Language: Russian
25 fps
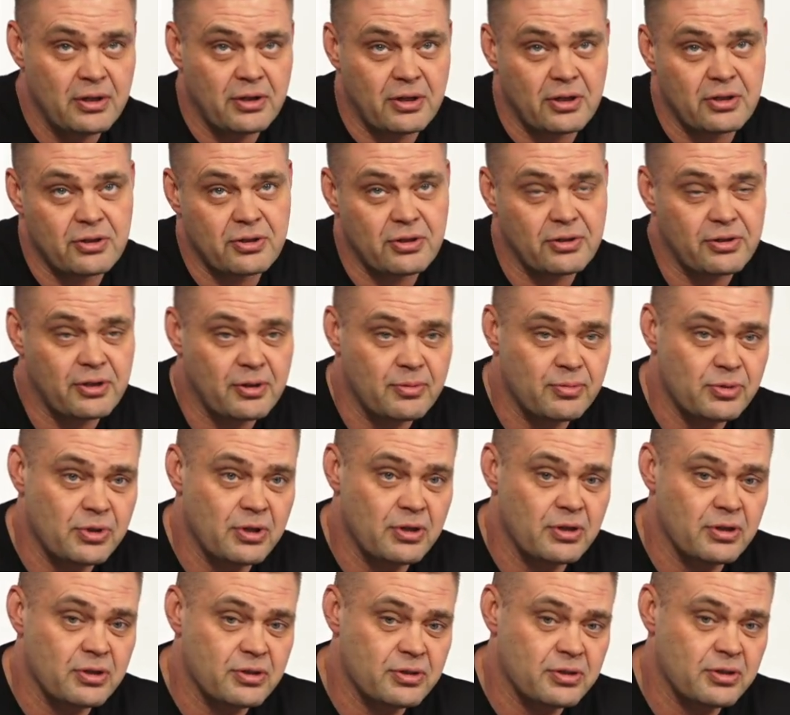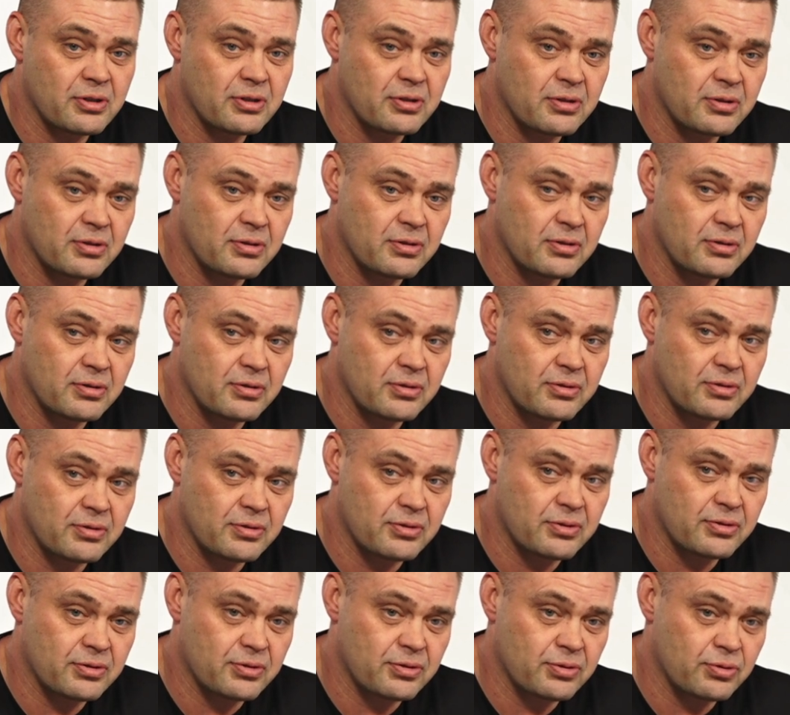Также это общение со,
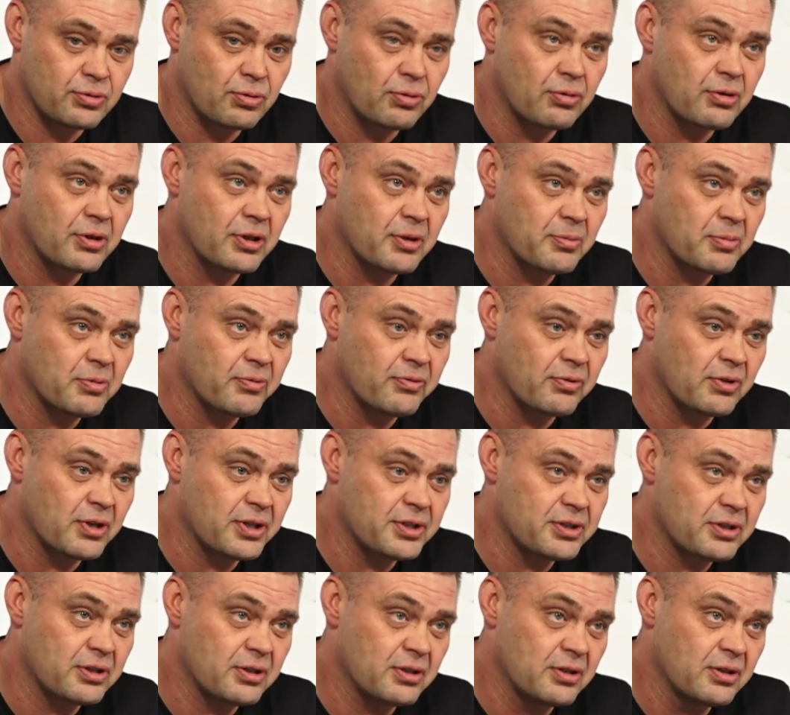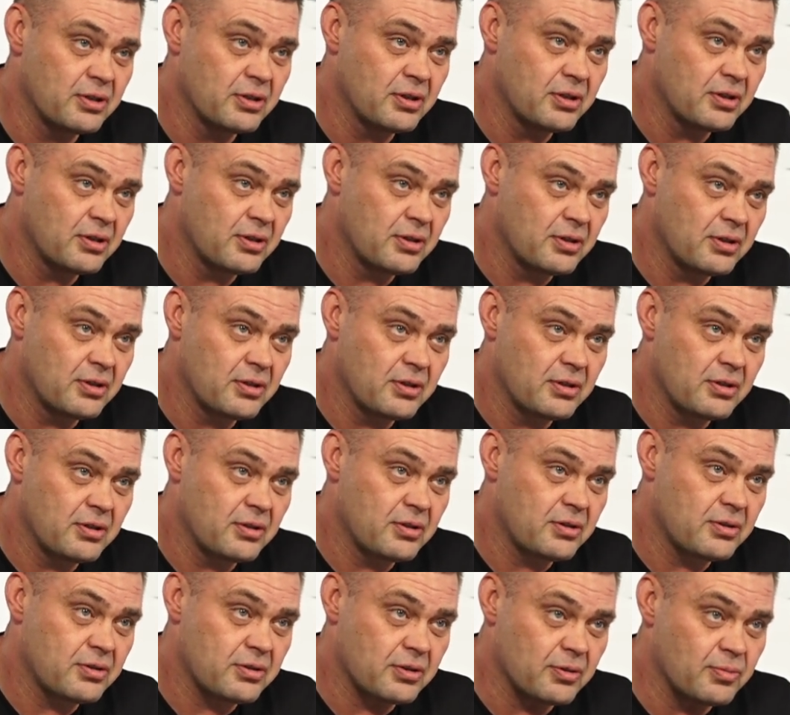с органами власти
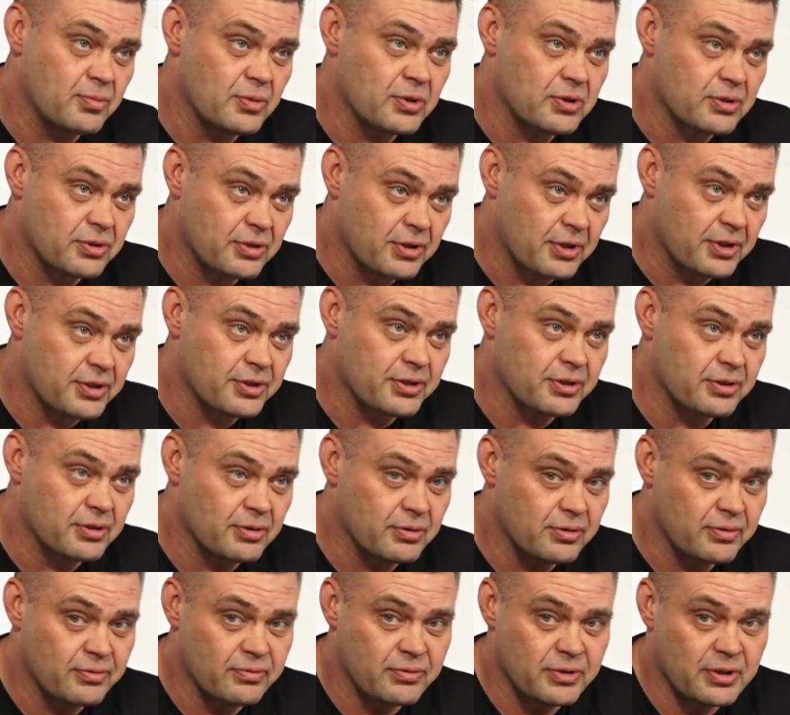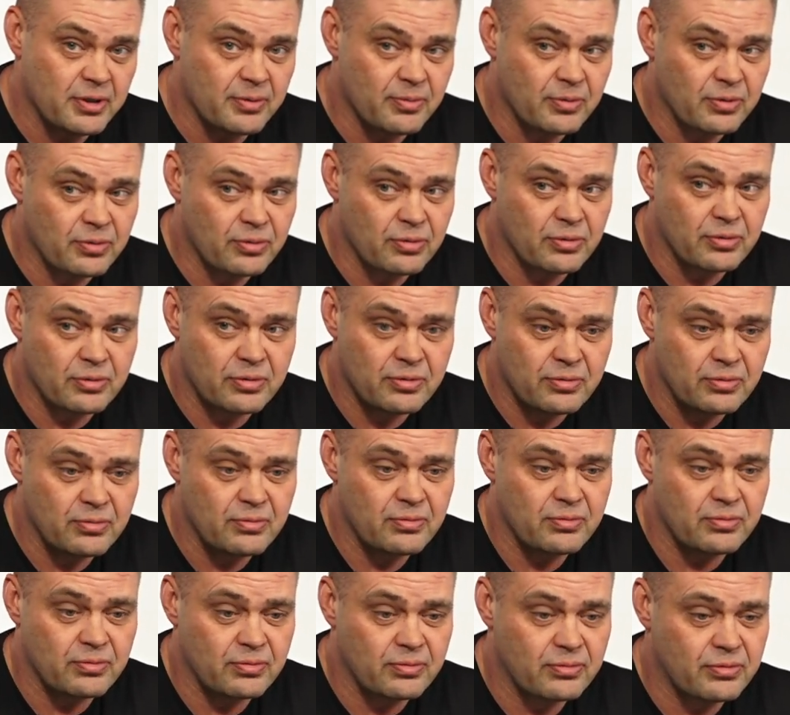с администрацией, со всеми. То есть,
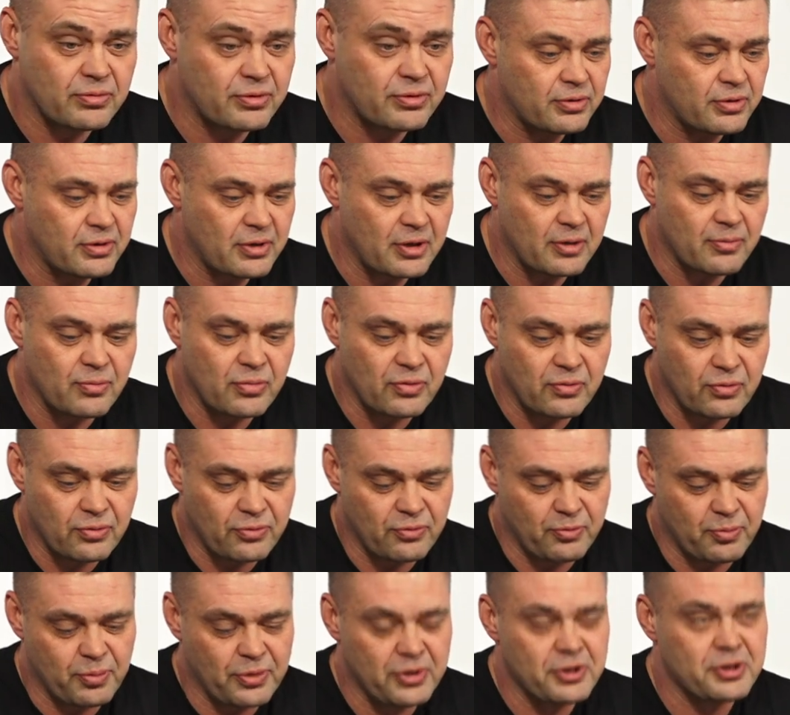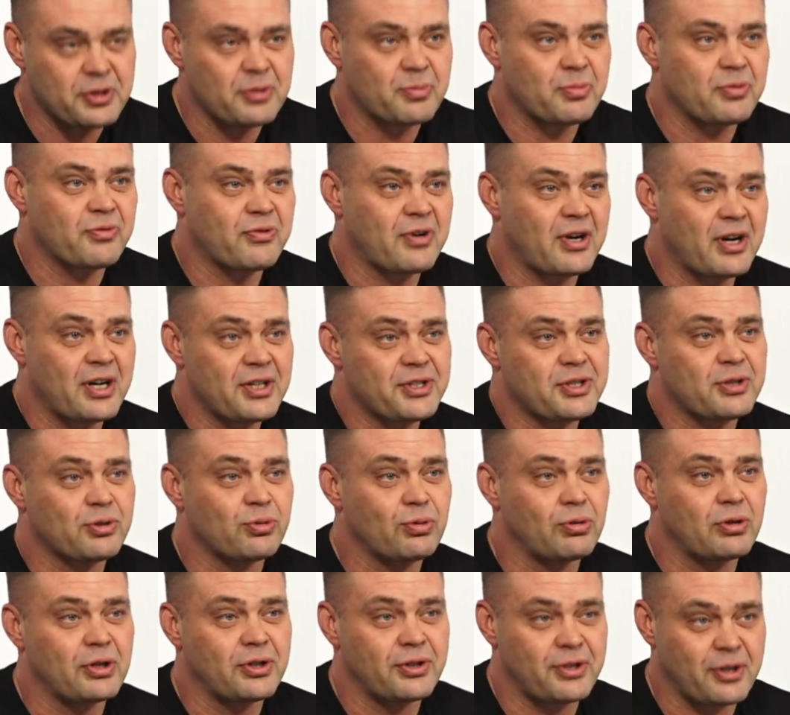ну, как бы вот в принципе вкратце
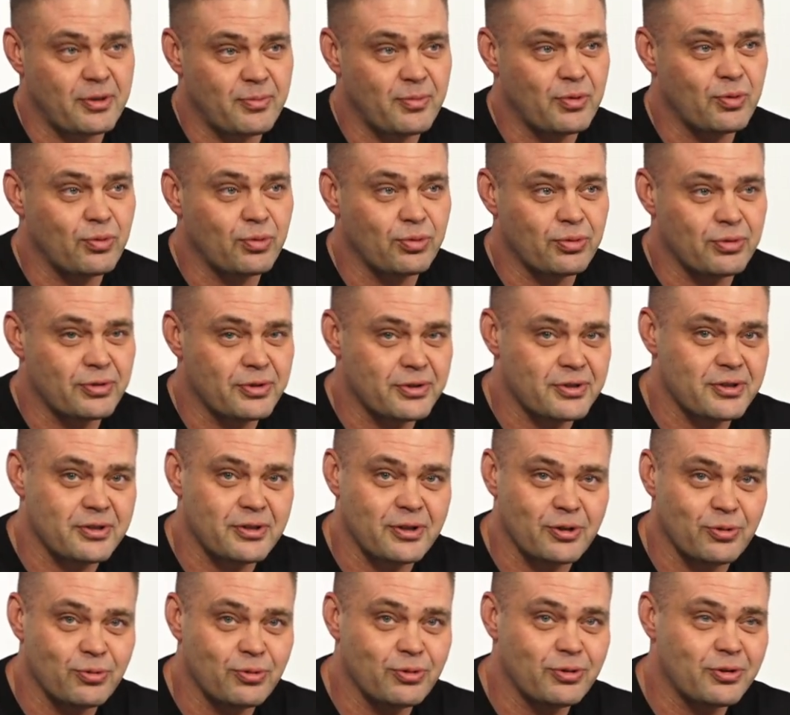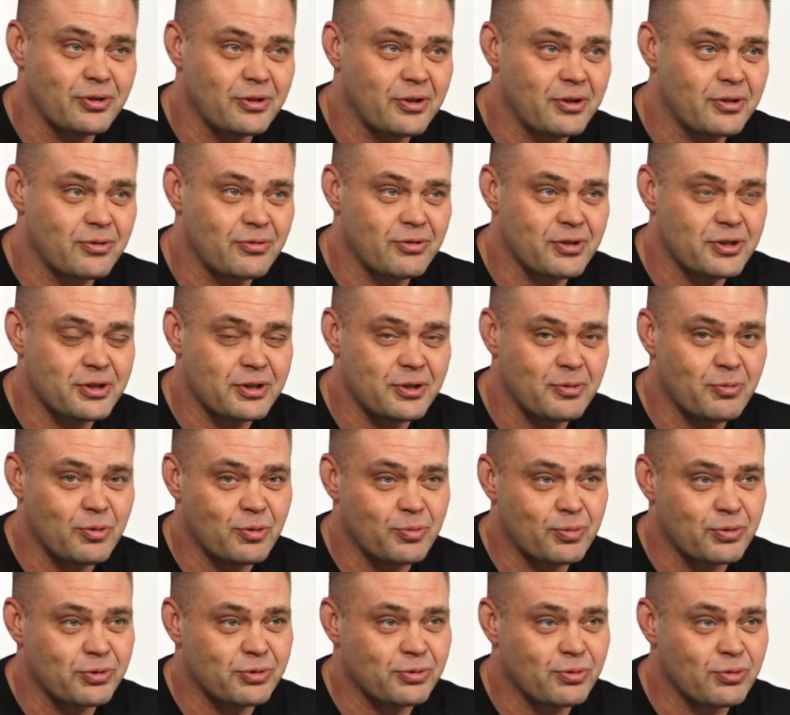только так могу это рассказать. Но это у нас
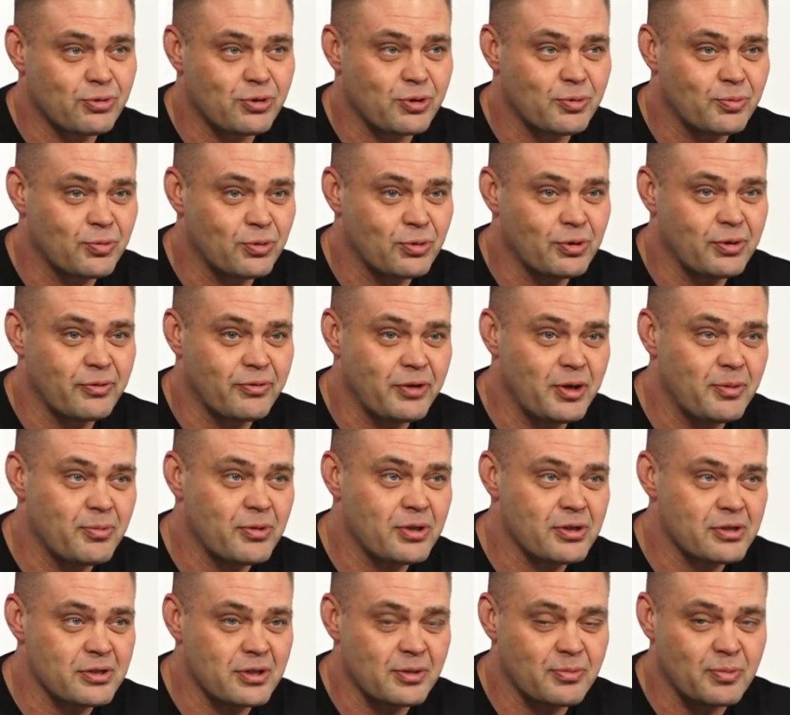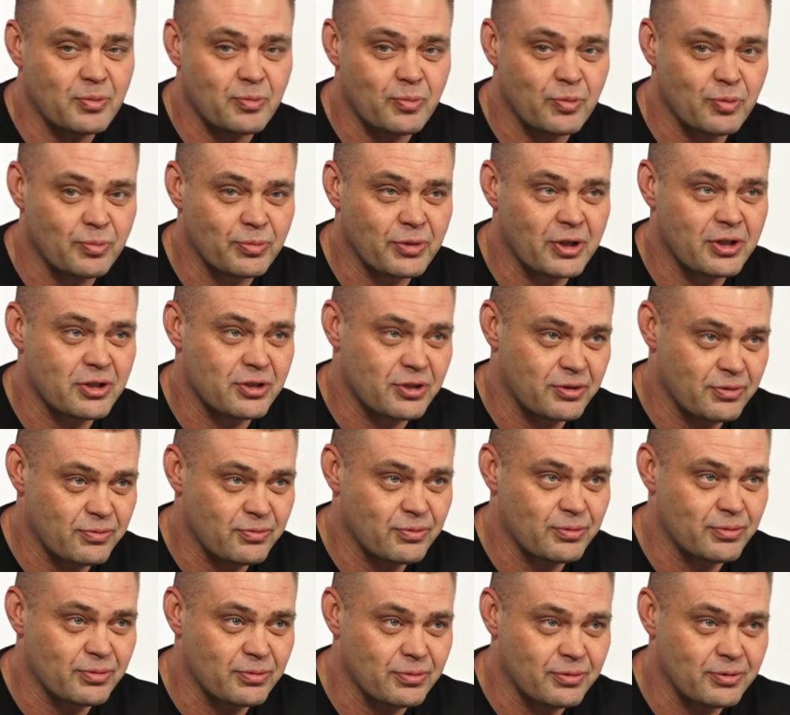займет просто очень много времени, если мы будем дальше
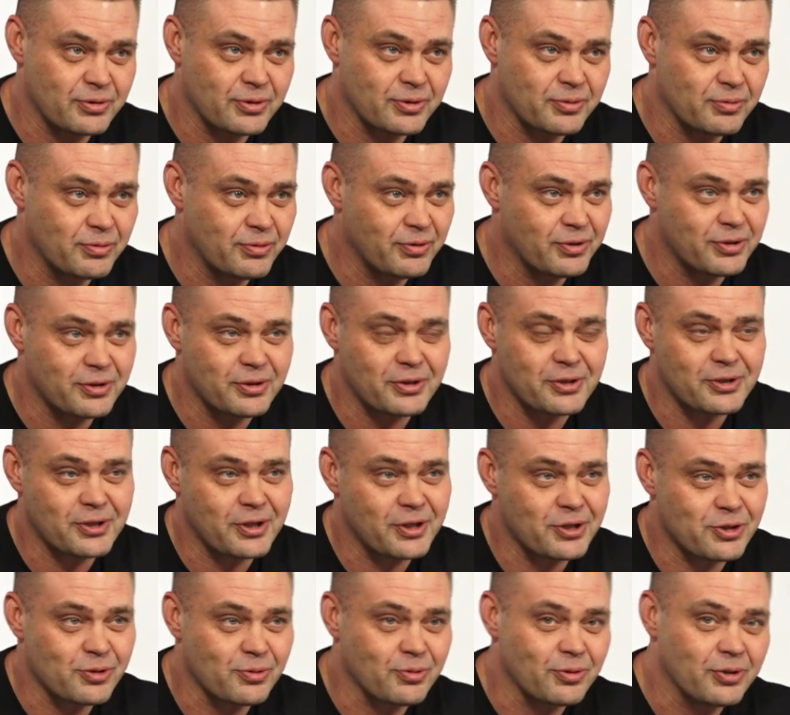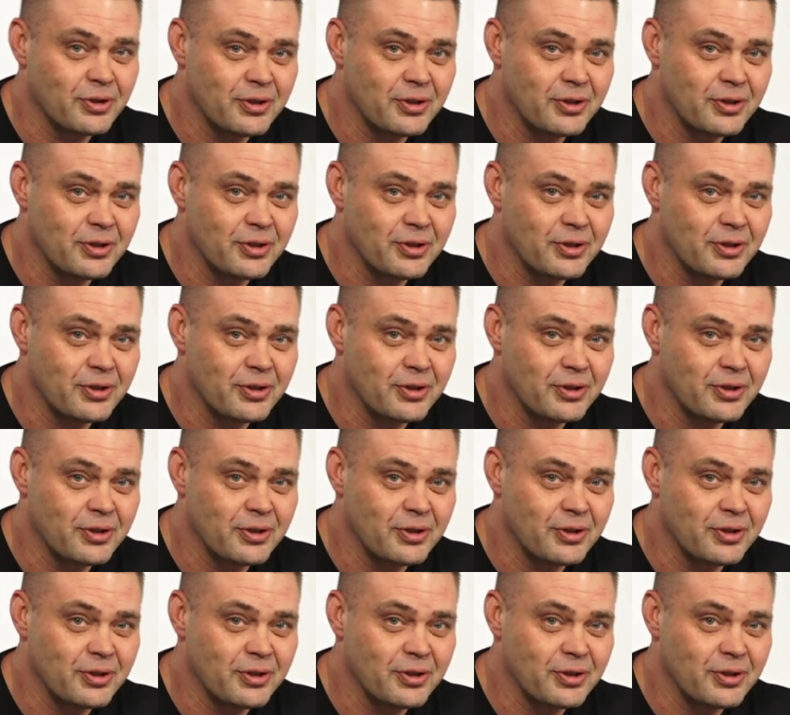это все развивать и раскачивать.